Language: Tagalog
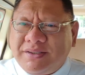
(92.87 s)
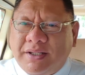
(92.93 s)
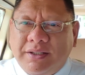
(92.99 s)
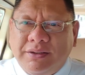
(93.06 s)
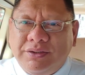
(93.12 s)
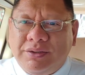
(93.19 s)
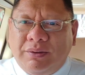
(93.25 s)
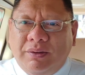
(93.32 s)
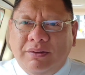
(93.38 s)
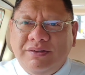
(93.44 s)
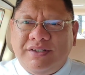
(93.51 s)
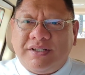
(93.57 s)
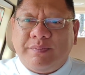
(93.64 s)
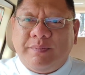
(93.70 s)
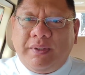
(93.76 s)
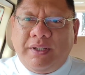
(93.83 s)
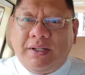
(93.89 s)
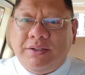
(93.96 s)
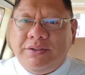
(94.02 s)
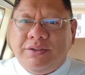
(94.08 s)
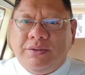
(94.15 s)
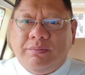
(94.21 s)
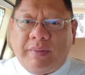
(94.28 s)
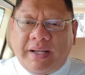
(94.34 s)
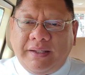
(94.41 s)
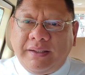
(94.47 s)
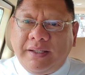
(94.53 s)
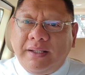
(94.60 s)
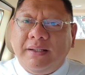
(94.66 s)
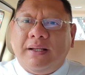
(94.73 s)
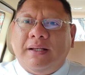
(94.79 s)
sa geologist ba na
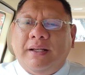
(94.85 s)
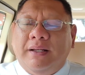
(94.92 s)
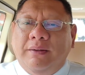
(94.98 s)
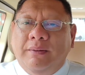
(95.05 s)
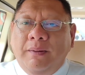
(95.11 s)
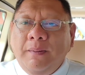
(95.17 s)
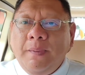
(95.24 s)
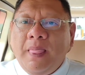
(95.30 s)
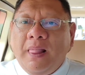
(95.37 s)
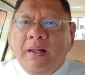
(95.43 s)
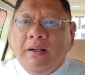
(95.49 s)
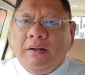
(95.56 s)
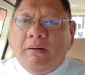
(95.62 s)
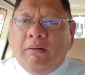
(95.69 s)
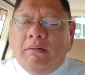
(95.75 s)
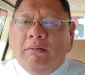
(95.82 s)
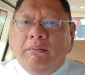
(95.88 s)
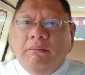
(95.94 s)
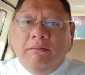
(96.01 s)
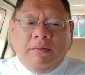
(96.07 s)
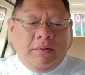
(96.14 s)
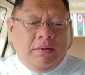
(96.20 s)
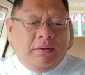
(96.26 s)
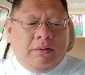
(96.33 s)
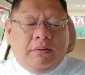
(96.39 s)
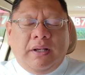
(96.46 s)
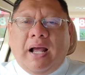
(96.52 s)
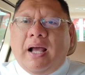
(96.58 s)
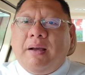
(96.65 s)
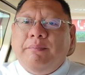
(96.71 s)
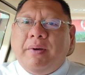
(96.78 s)
geomining ana no kung
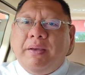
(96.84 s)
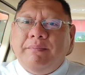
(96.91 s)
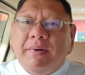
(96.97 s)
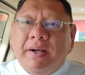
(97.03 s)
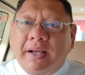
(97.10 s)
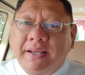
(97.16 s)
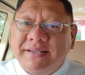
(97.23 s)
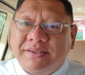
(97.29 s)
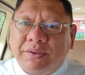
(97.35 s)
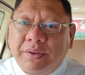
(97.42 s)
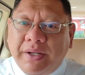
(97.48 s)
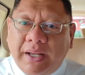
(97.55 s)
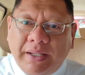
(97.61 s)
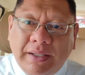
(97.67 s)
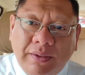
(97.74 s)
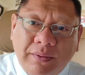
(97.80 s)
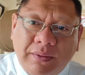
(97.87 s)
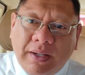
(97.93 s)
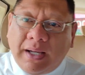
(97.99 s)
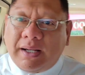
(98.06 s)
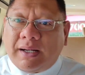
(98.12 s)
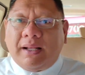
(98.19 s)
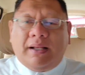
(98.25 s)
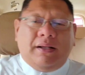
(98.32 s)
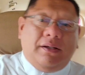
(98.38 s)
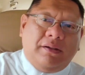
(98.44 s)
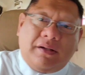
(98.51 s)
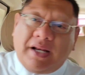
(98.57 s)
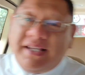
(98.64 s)
naabay mga historia aning lugar ah,